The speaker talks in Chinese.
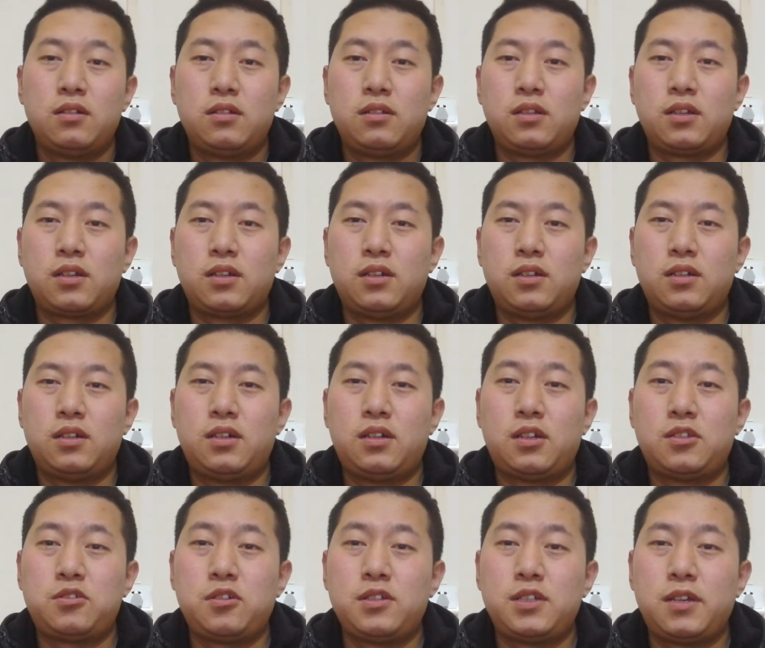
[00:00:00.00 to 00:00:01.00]
那个
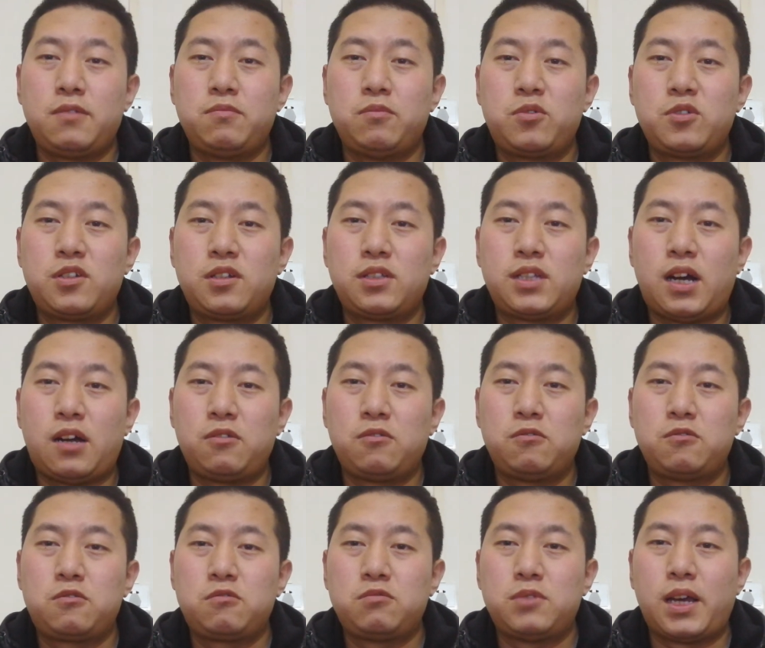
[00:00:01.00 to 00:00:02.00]
最近不是大陆
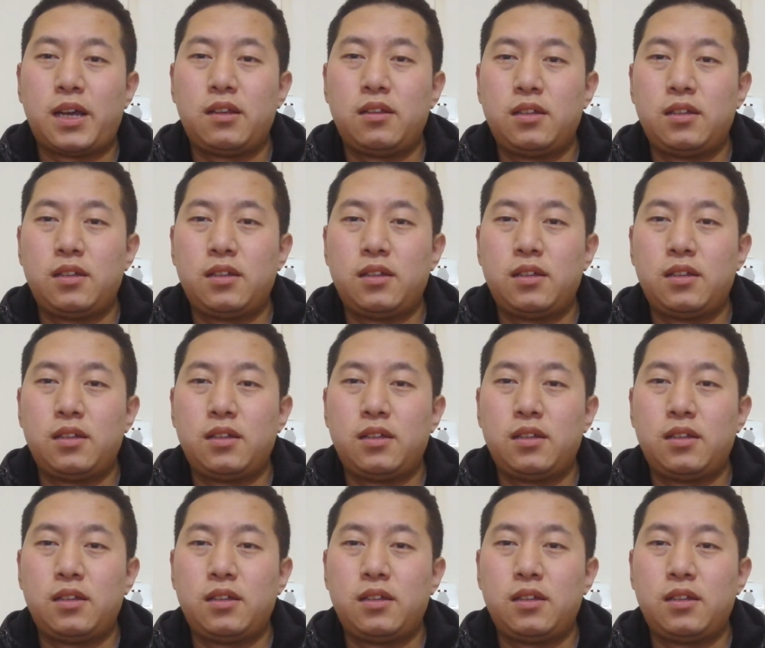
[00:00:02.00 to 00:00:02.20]
出台